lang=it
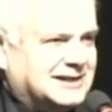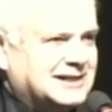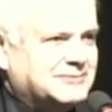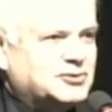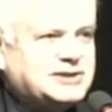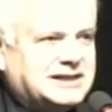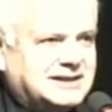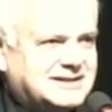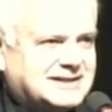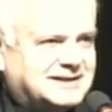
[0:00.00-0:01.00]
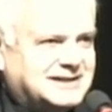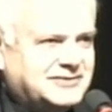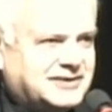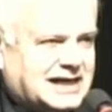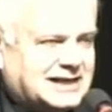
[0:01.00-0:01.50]
e molte
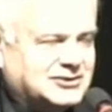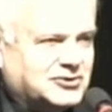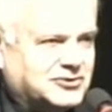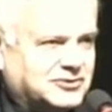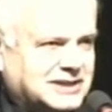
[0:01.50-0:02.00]
iniziative hanno